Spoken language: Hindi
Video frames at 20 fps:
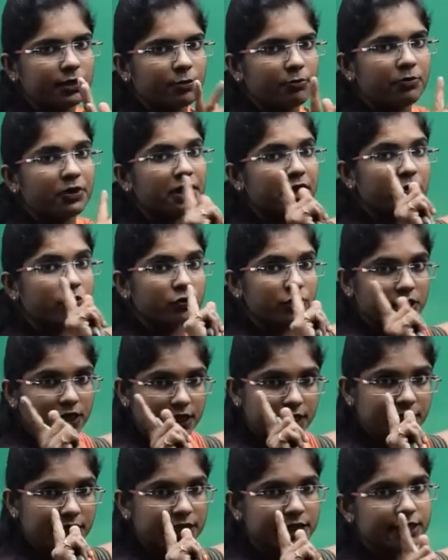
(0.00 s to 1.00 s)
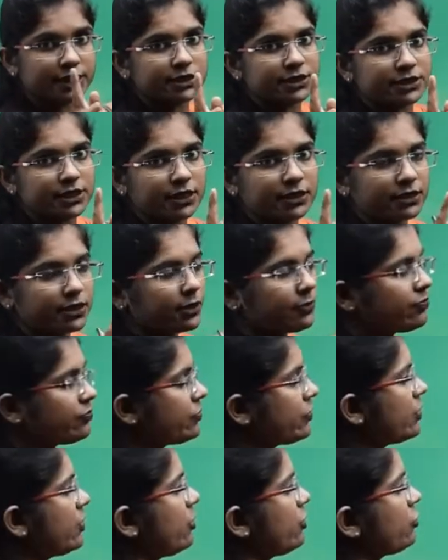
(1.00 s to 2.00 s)
मेरे को नहीं खींच सकते
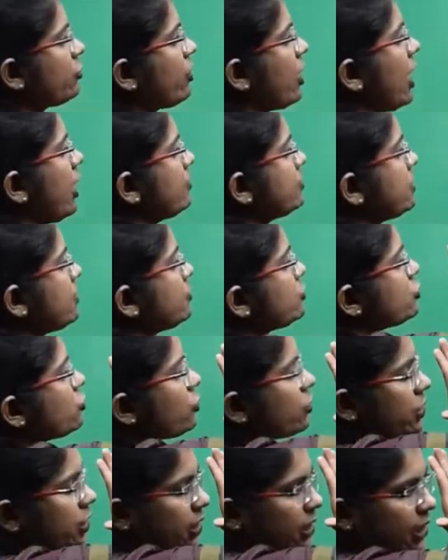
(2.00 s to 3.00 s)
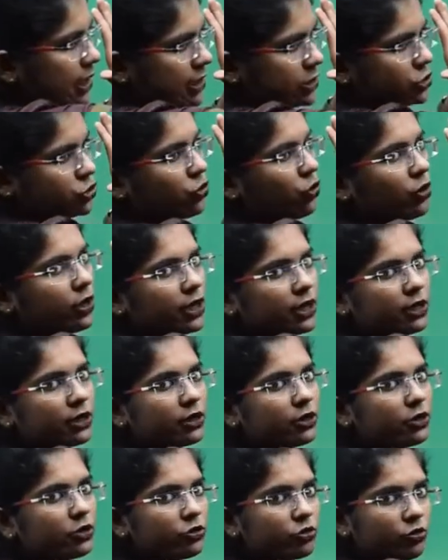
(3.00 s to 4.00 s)
तो आप जब उसको खींचोगे
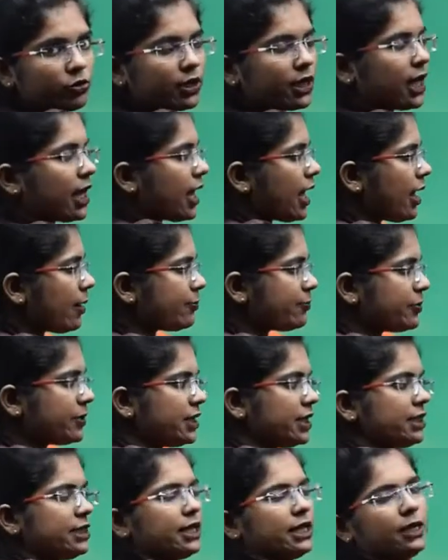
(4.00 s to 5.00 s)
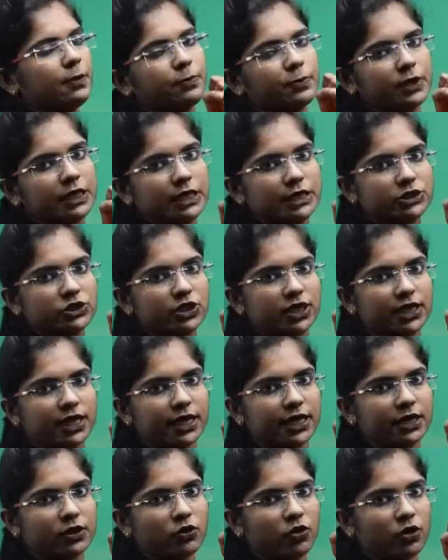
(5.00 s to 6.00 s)
तो ये अपनी तरफ
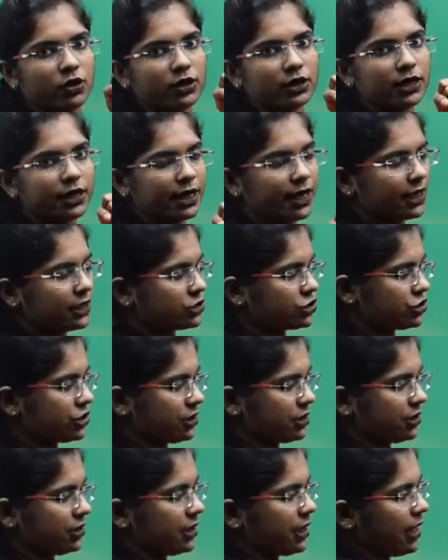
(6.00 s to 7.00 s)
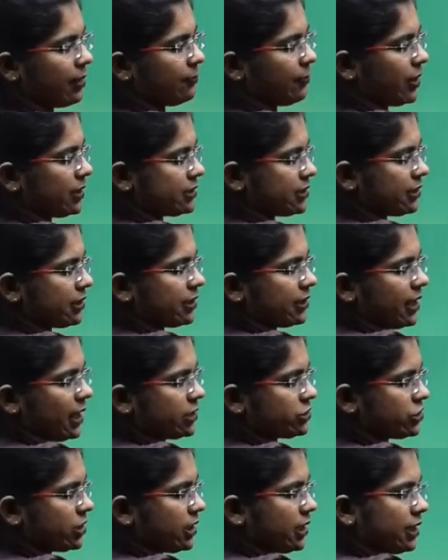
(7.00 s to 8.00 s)
खींचेगा एक और एक्शन ये आप ऐसा करके
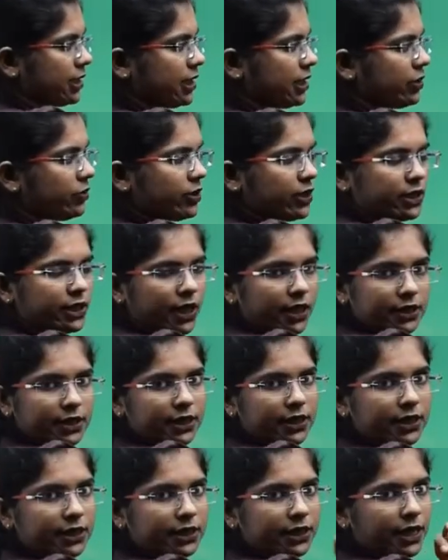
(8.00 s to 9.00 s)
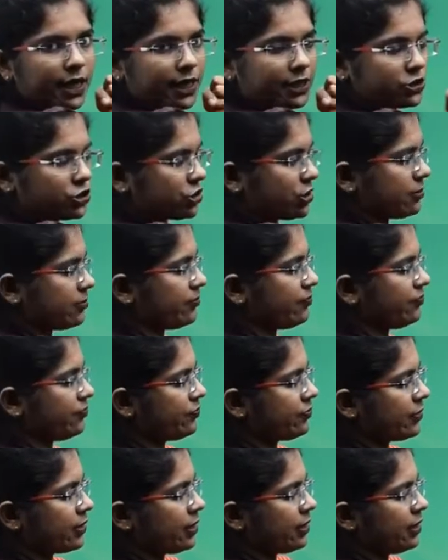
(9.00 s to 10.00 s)
एक्शन लगा रहे हो ये क्या देगा रिएक्शन
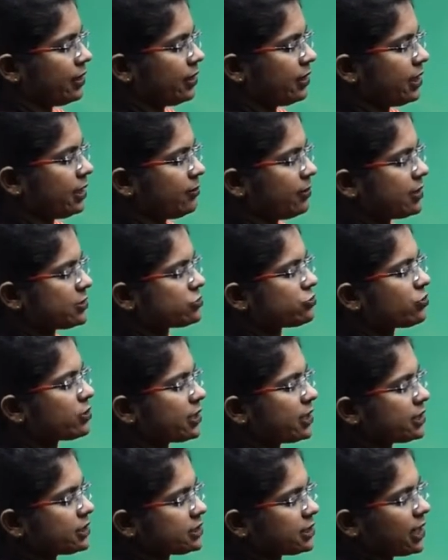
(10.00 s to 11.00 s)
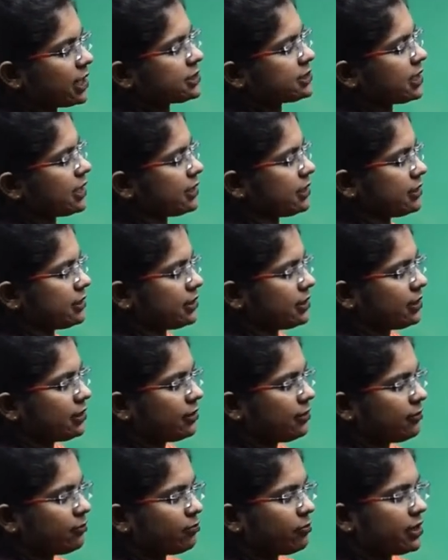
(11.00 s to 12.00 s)
ये मैं इसको खींचना चाह रही
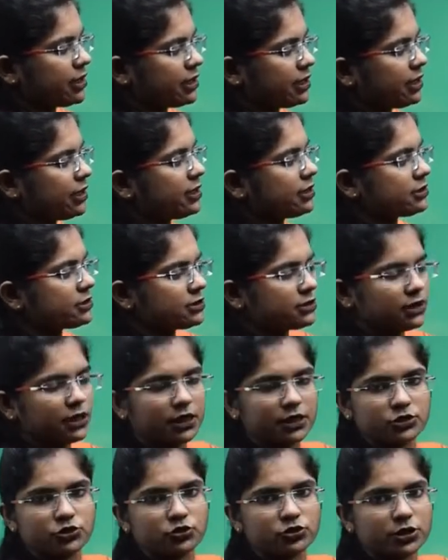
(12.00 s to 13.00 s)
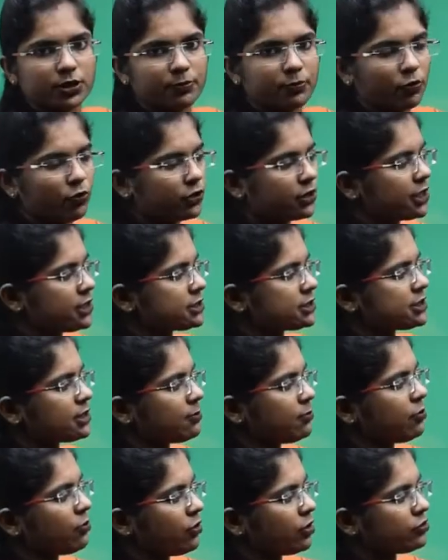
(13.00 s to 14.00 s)
थी बट ये ये जो सपोर्ट है इसने
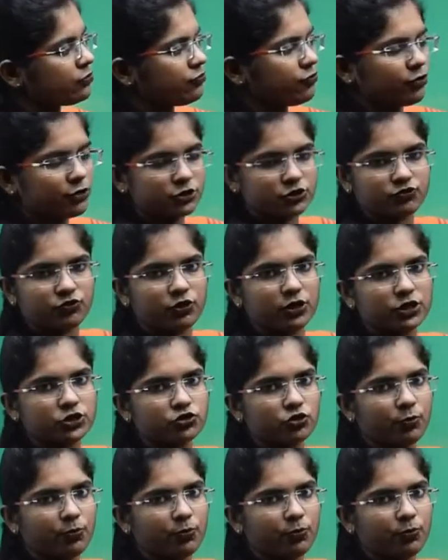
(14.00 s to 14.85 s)
बहुत फोर्सफुली इसको